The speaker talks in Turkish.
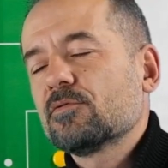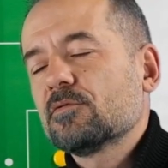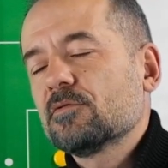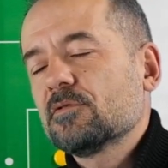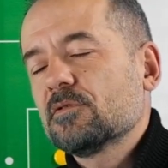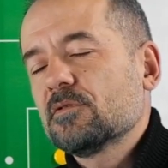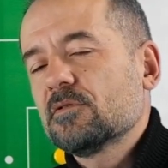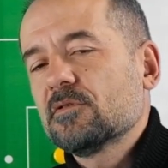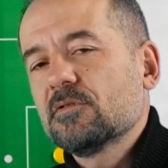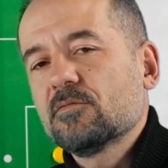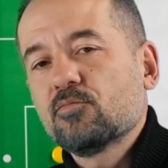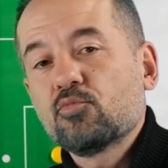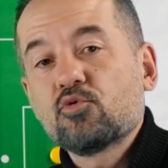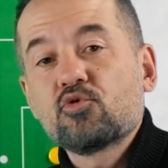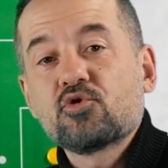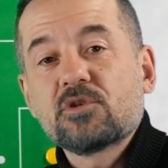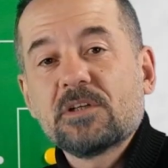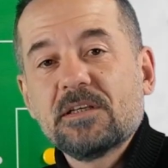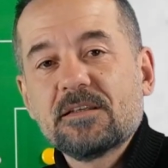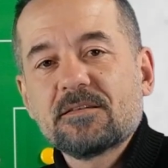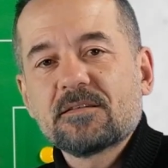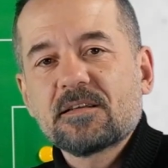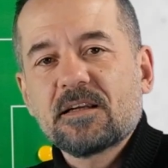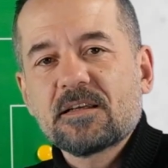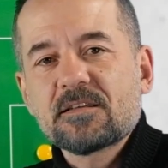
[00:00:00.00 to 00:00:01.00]
e,
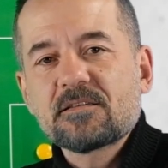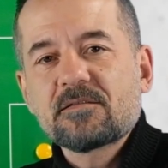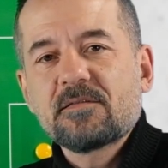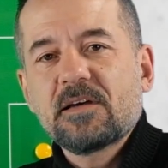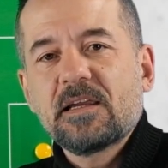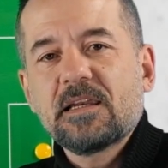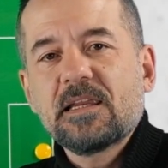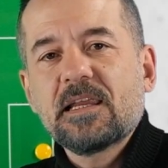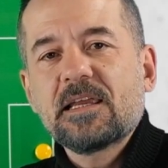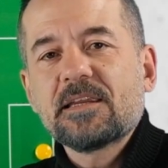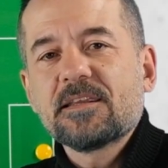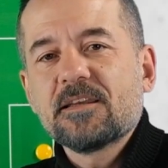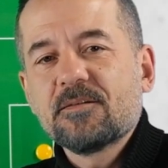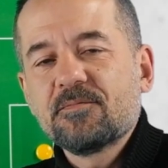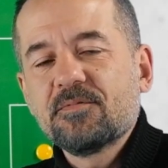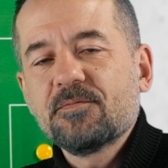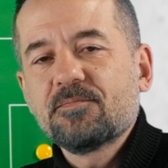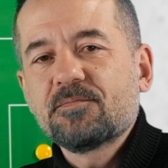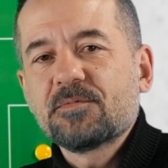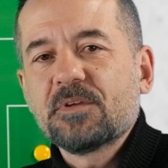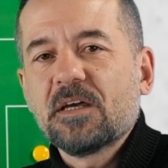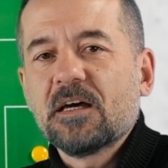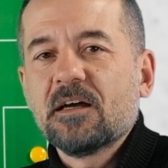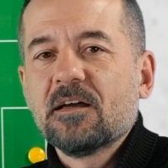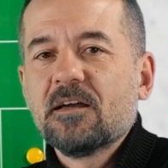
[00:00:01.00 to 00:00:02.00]
bütçeli transferler
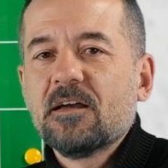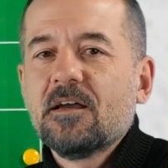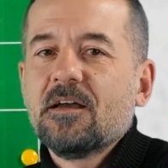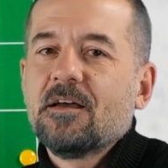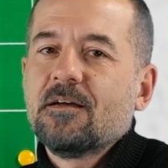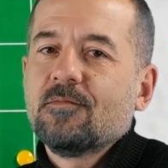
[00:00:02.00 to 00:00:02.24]
yapıp da